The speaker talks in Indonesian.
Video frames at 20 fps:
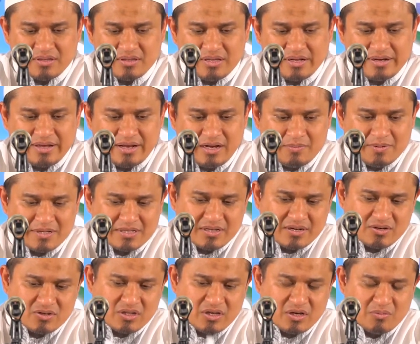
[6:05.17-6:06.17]
Dari halaman
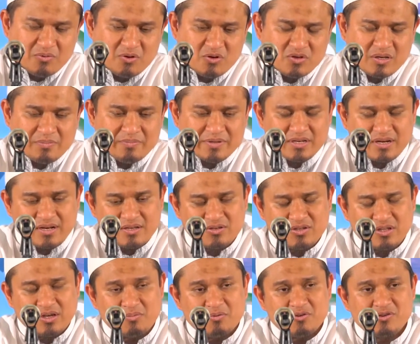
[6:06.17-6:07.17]
130 sampai
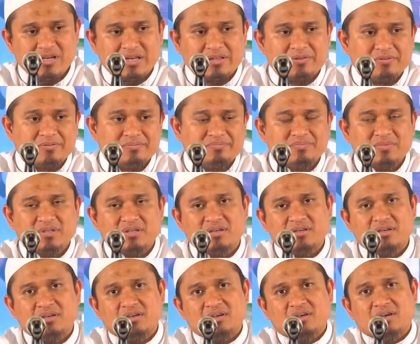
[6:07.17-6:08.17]
131.
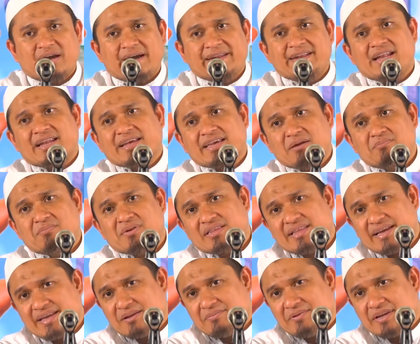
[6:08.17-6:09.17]
Ada lagi yang
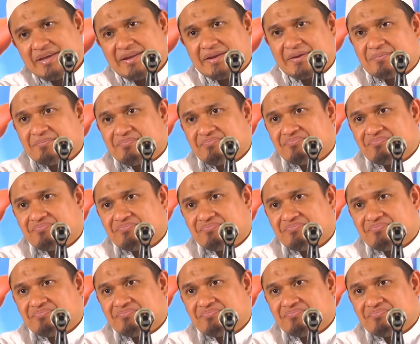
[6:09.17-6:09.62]
bertanya begini.